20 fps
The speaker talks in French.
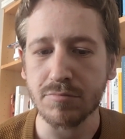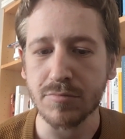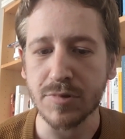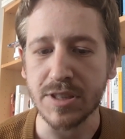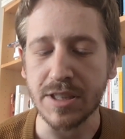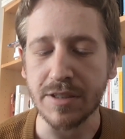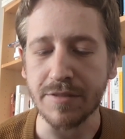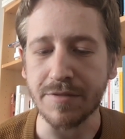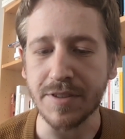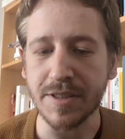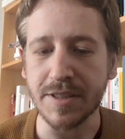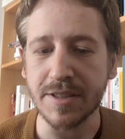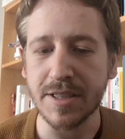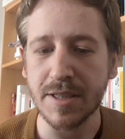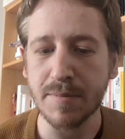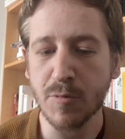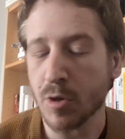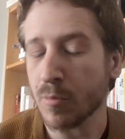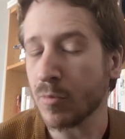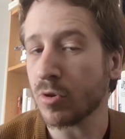ces
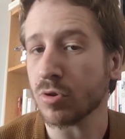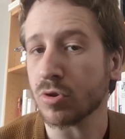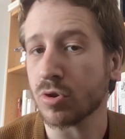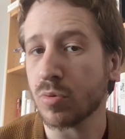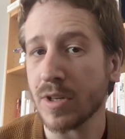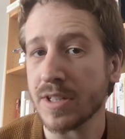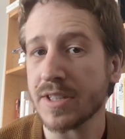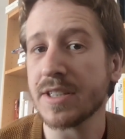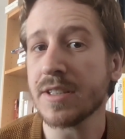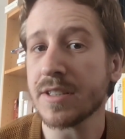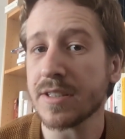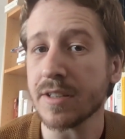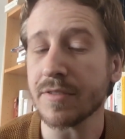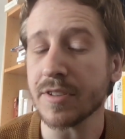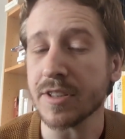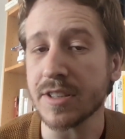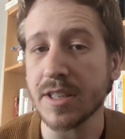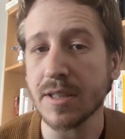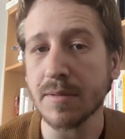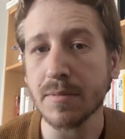victimes, comment on choisit ces
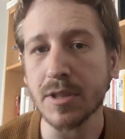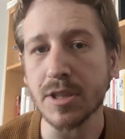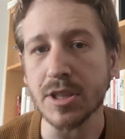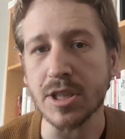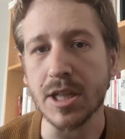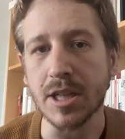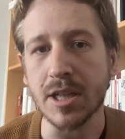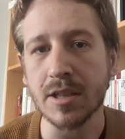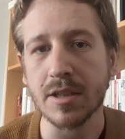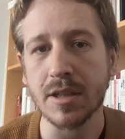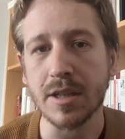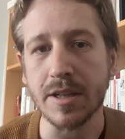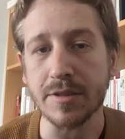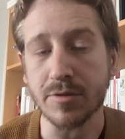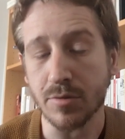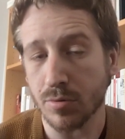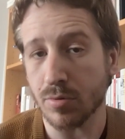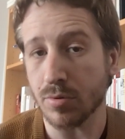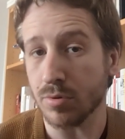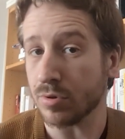victimes déjà
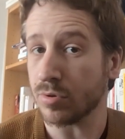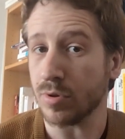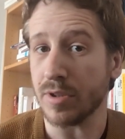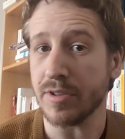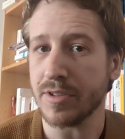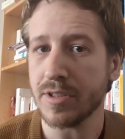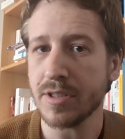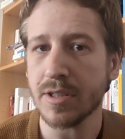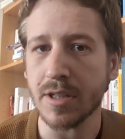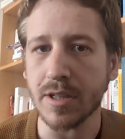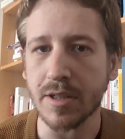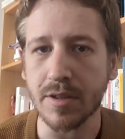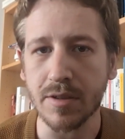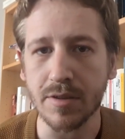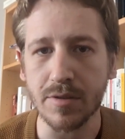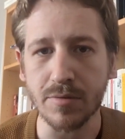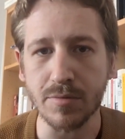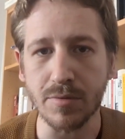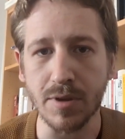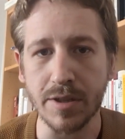Est-ce qu'on le choisit
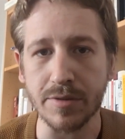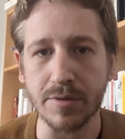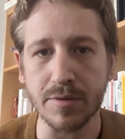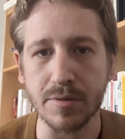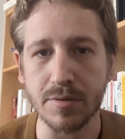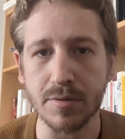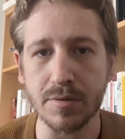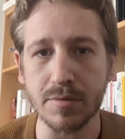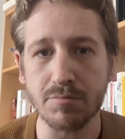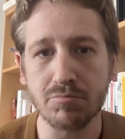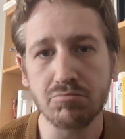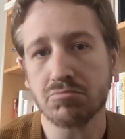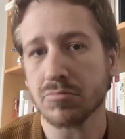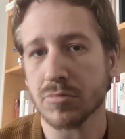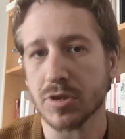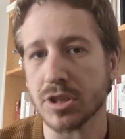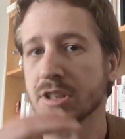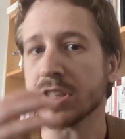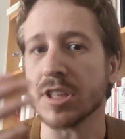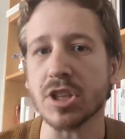ou est-ce que
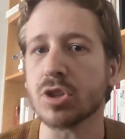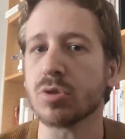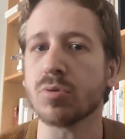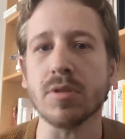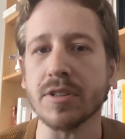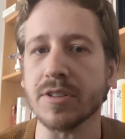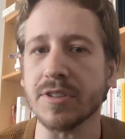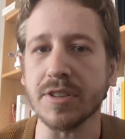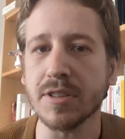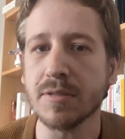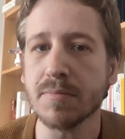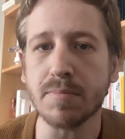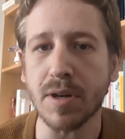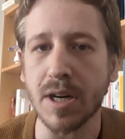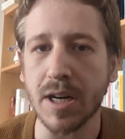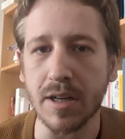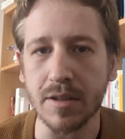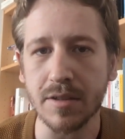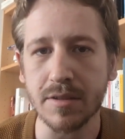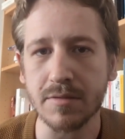c'est choisi
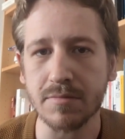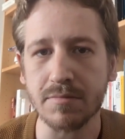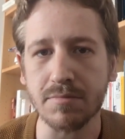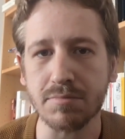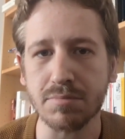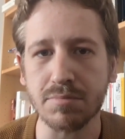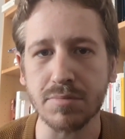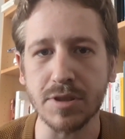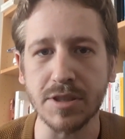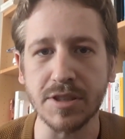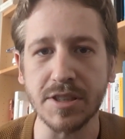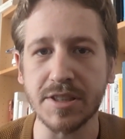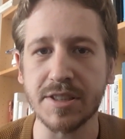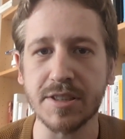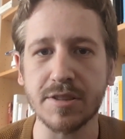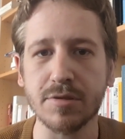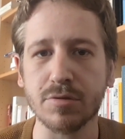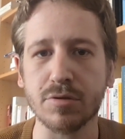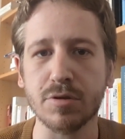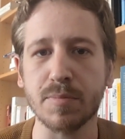par des
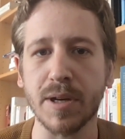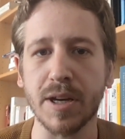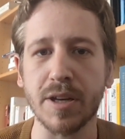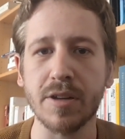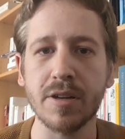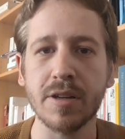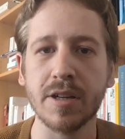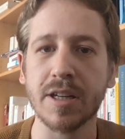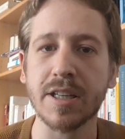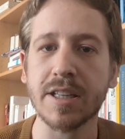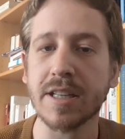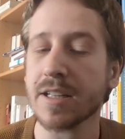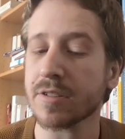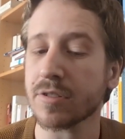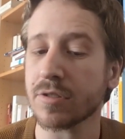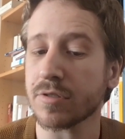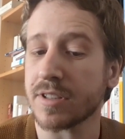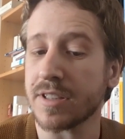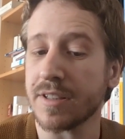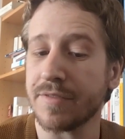décisions supérieures Et
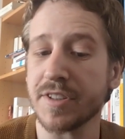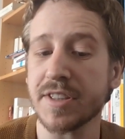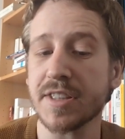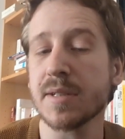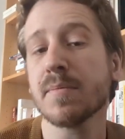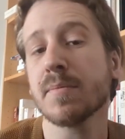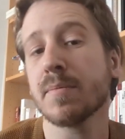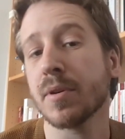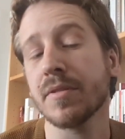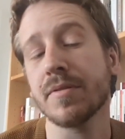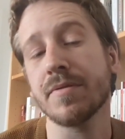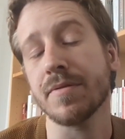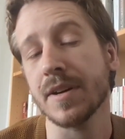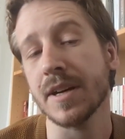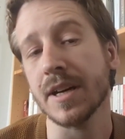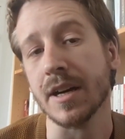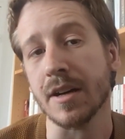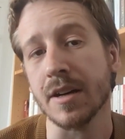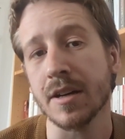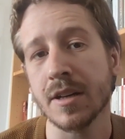qu'est-ce que ces victimes peuvent
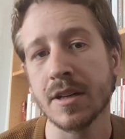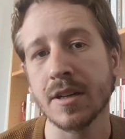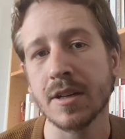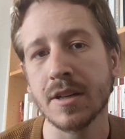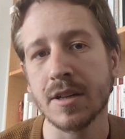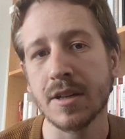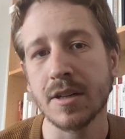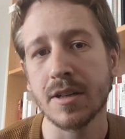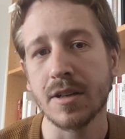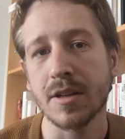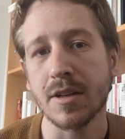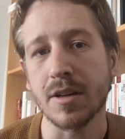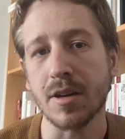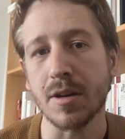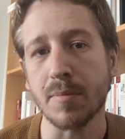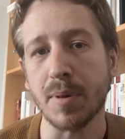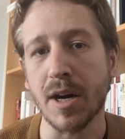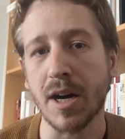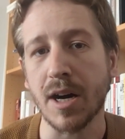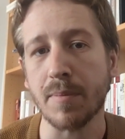faire
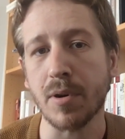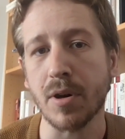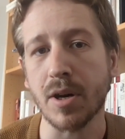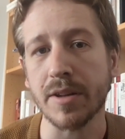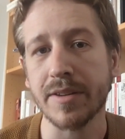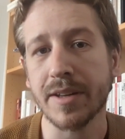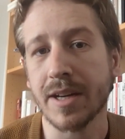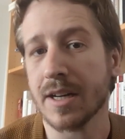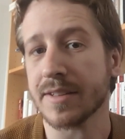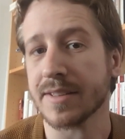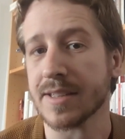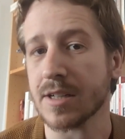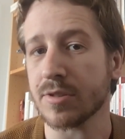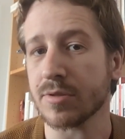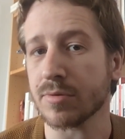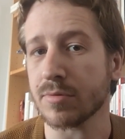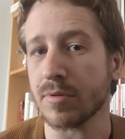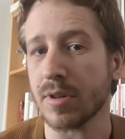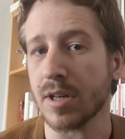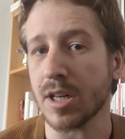par rapport à ça Est-ce
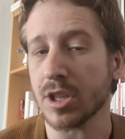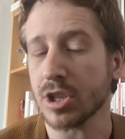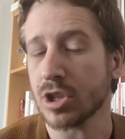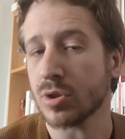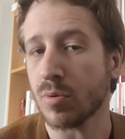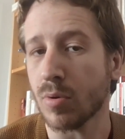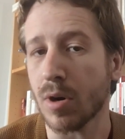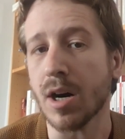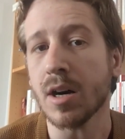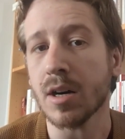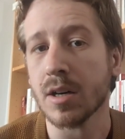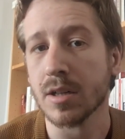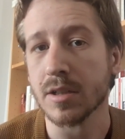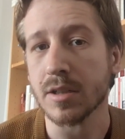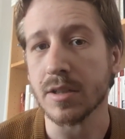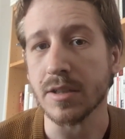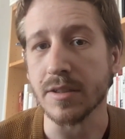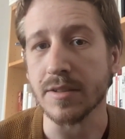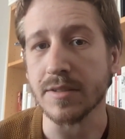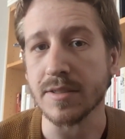qu'elles ont un choix
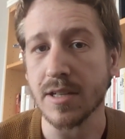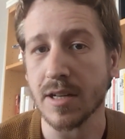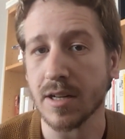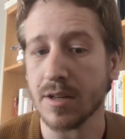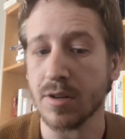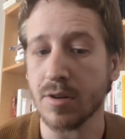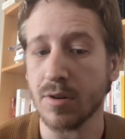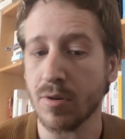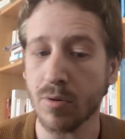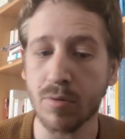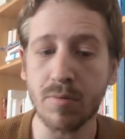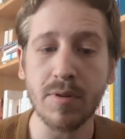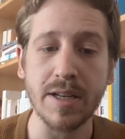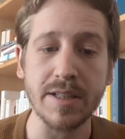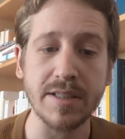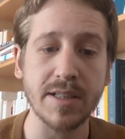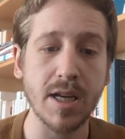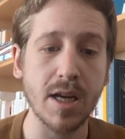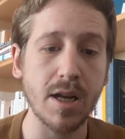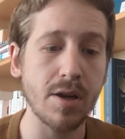Et si elles l'ont,
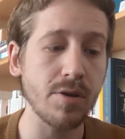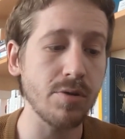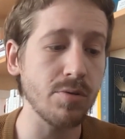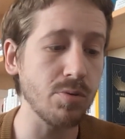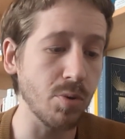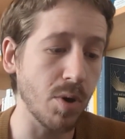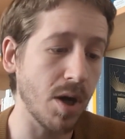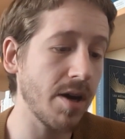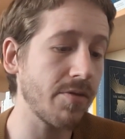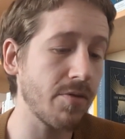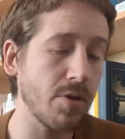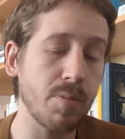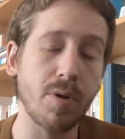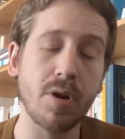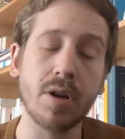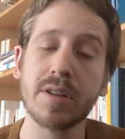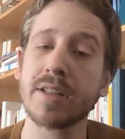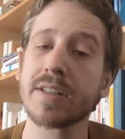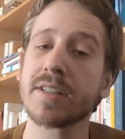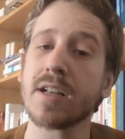est-ce qu'elles doivent le
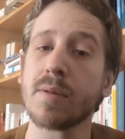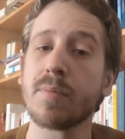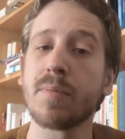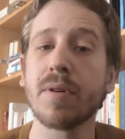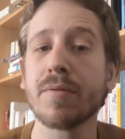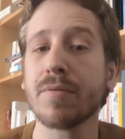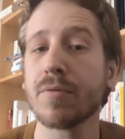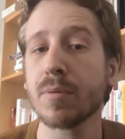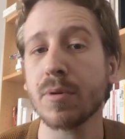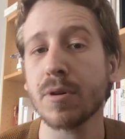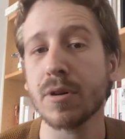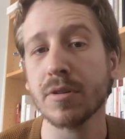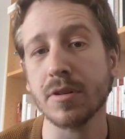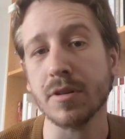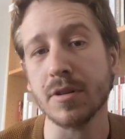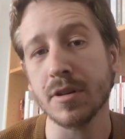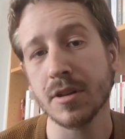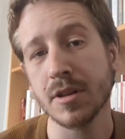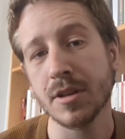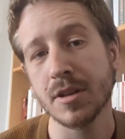prendre Est-ce qu'elles peuvent le prendre